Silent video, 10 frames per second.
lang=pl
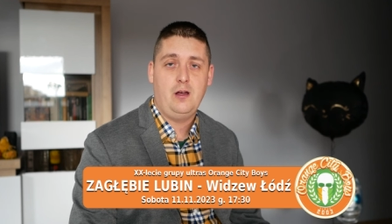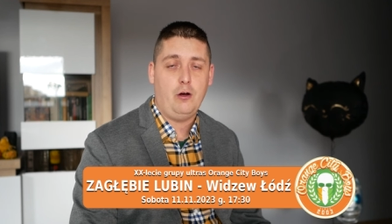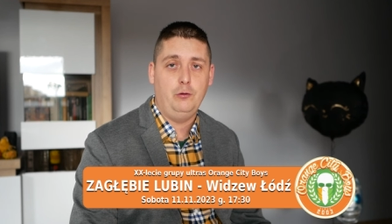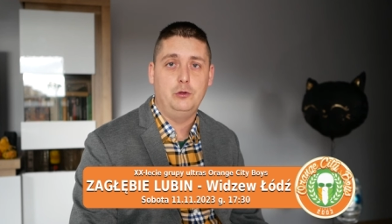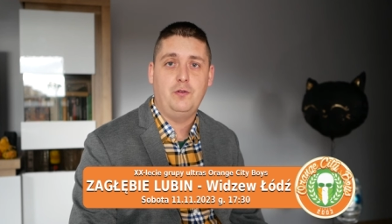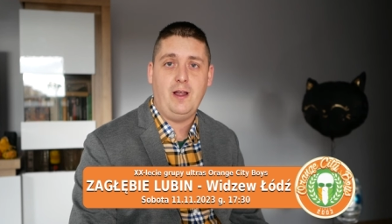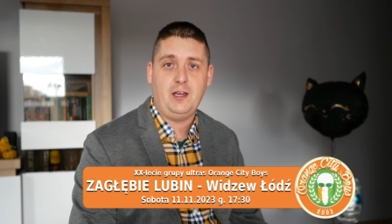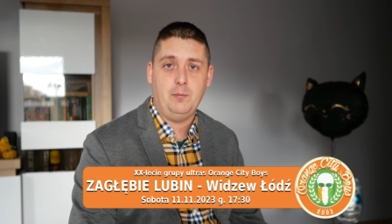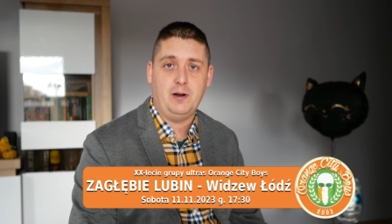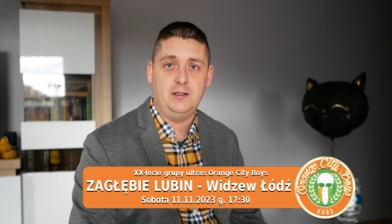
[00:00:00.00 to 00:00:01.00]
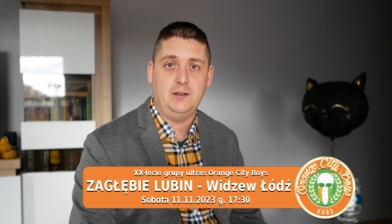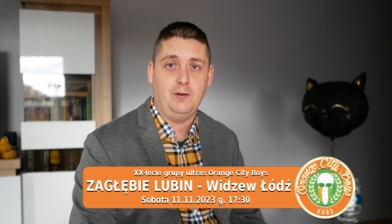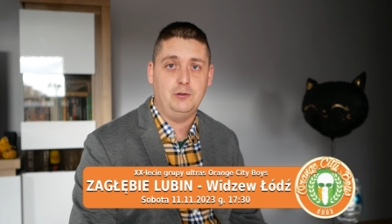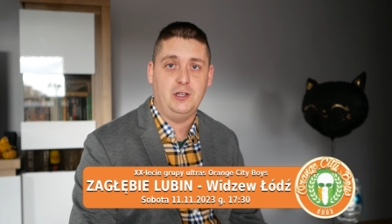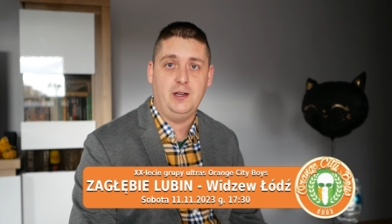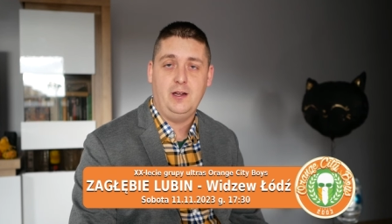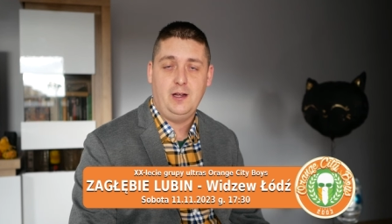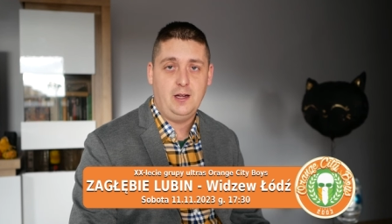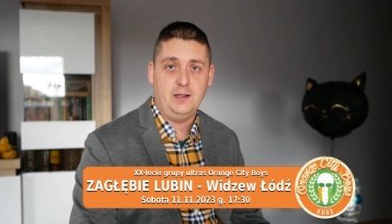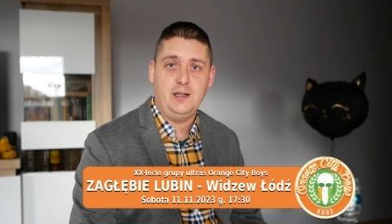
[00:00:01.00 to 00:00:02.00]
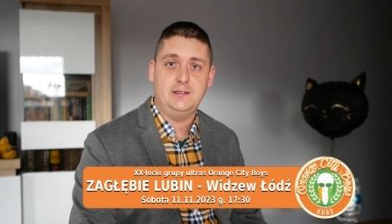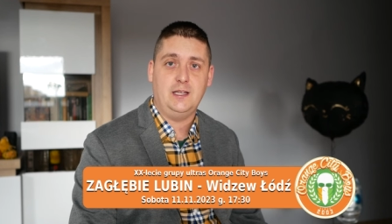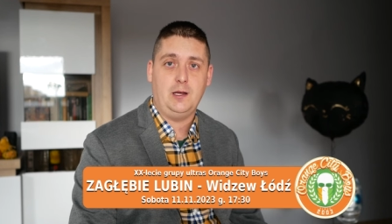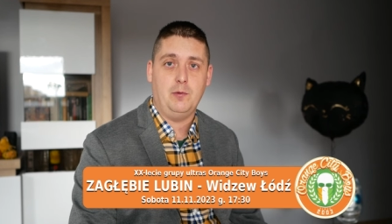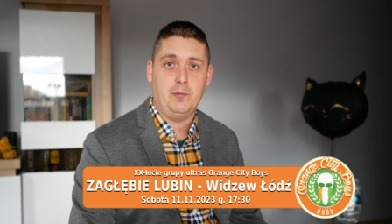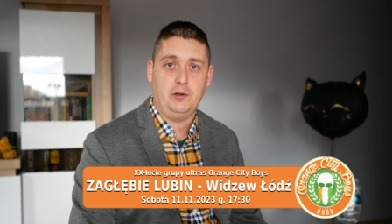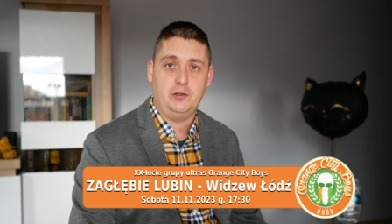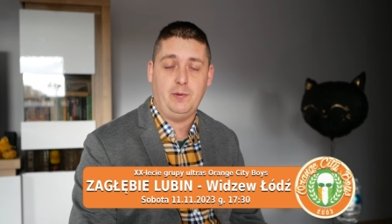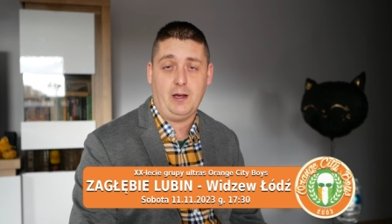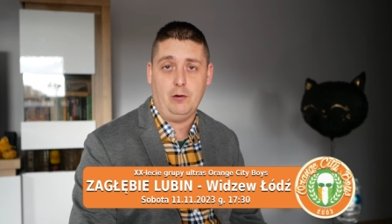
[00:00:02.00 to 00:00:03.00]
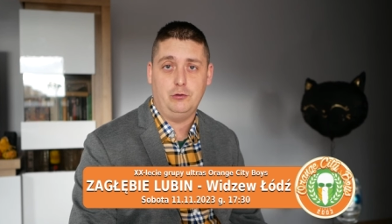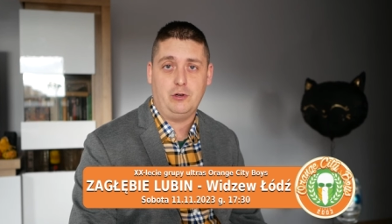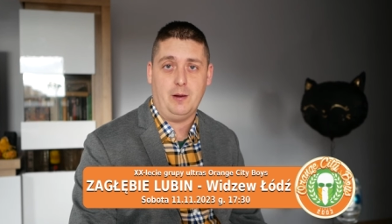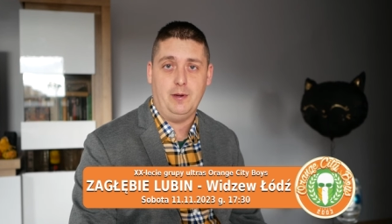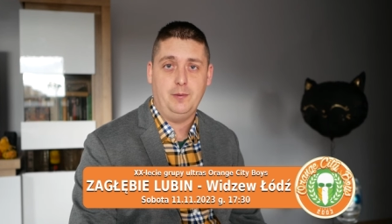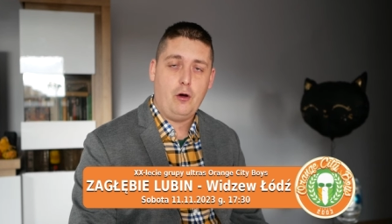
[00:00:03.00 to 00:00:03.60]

On już w Lechi pokazywał, że nie jest takim obrońcą, jakiego szukamy.